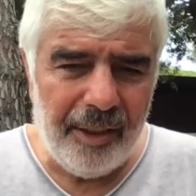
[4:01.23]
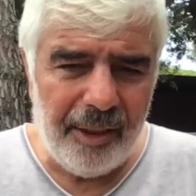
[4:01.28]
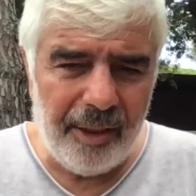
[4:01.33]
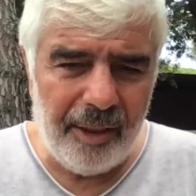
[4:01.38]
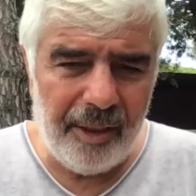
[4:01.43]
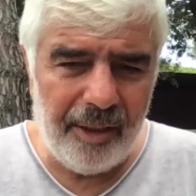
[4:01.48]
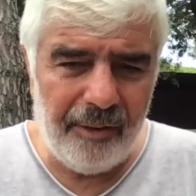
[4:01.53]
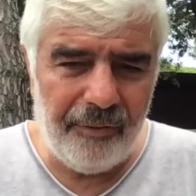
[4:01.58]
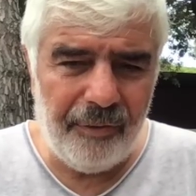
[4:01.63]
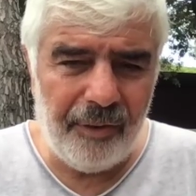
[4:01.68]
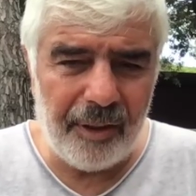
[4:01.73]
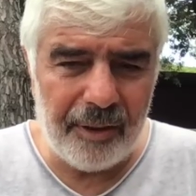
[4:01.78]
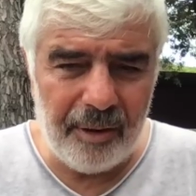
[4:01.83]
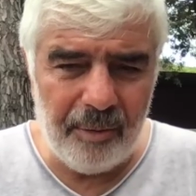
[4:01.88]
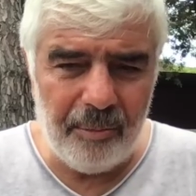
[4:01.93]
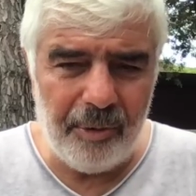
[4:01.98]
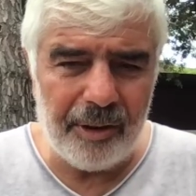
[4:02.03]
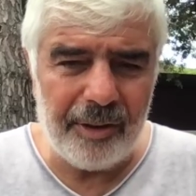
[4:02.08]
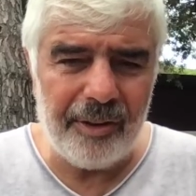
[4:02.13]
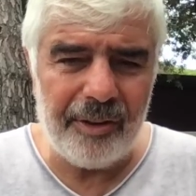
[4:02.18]
e,
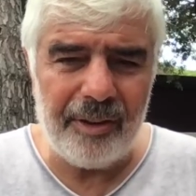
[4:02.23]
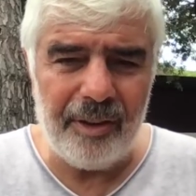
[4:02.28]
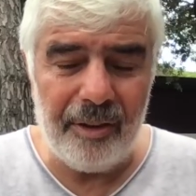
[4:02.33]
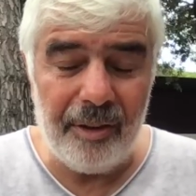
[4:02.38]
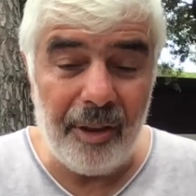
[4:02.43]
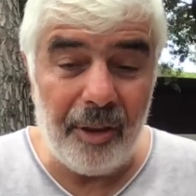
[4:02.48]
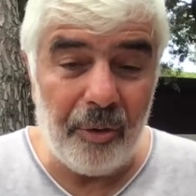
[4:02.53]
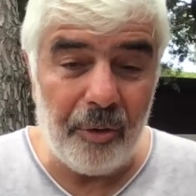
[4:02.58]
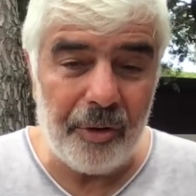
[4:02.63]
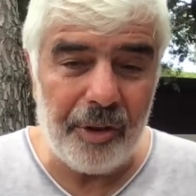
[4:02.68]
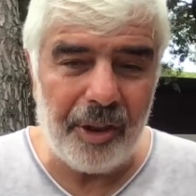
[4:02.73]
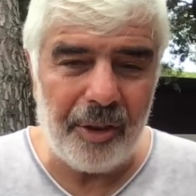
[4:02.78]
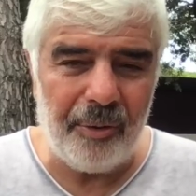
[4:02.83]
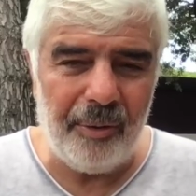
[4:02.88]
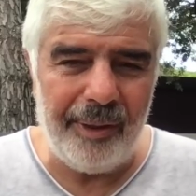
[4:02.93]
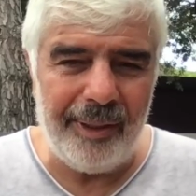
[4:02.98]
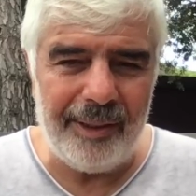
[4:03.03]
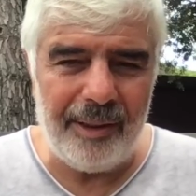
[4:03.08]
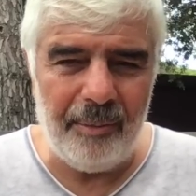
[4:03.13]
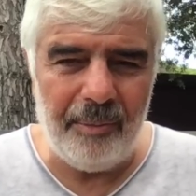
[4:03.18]
Fırat'ın batısından
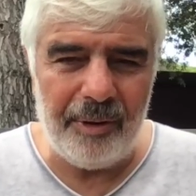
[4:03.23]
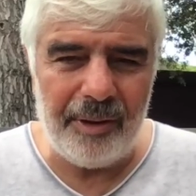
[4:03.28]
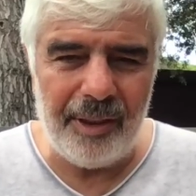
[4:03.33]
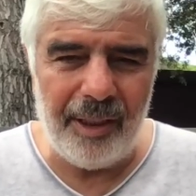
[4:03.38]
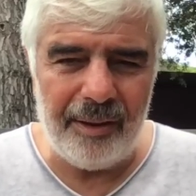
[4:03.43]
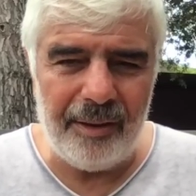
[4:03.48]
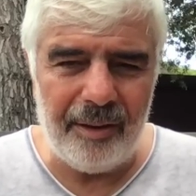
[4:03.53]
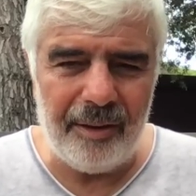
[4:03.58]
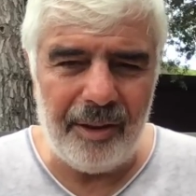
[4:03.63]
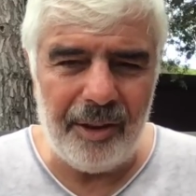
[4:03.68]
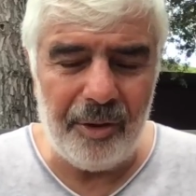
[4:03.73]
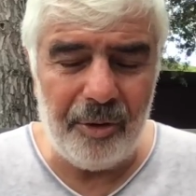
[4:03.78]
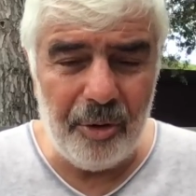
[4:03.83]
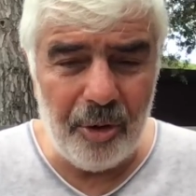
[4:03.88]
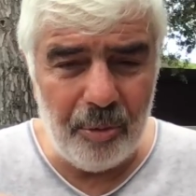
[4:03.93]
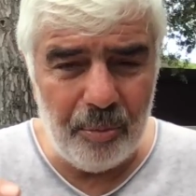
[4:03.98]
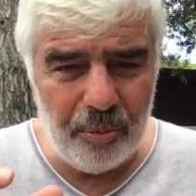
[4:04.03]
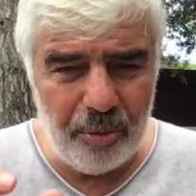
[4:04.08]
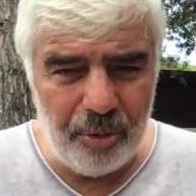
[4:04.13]
özellikle yönetimi tehdit ediyor.